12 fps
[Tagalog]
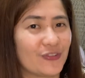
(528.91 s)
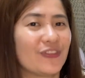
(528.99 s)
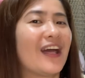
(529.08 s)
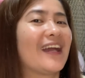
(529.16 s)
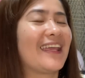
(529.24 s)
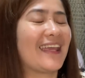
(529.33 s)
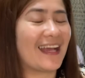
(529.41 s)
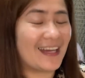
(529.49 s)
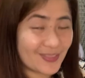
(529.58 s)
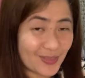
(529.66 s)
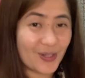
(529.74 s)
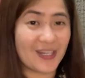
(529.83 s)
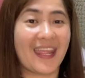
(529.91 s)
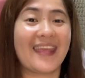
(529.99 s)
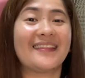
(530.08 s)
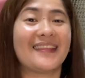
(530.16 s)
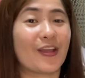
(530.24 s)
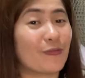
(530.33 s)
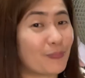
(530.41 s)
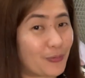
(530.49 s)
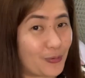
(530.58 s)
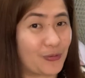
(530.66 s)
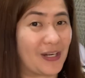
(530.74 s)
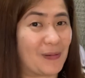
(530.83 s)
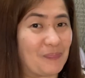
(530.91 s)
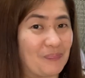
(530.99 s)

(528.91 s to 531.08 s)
ng under ATF program.